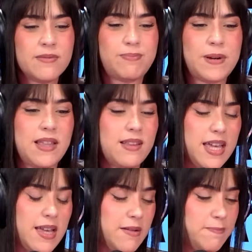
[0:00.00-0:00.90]

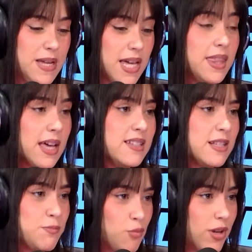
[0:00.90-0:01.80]
eh,
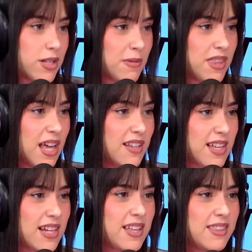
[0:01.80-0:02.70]
piezas muy especiales
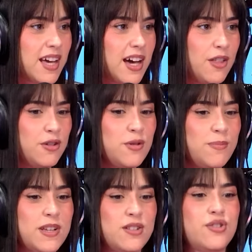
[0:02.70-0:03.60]
que les han dejado y yo
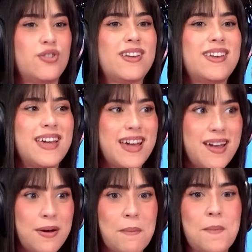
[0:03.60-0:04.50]
pienso,
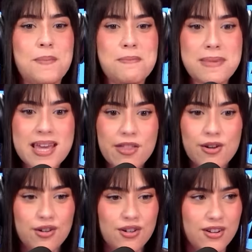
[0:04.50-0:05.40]
que
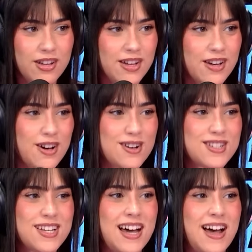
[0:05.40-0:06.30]
miedo. Lo típico que te
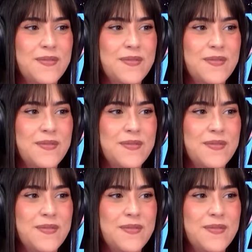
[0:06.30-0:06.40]
pierden una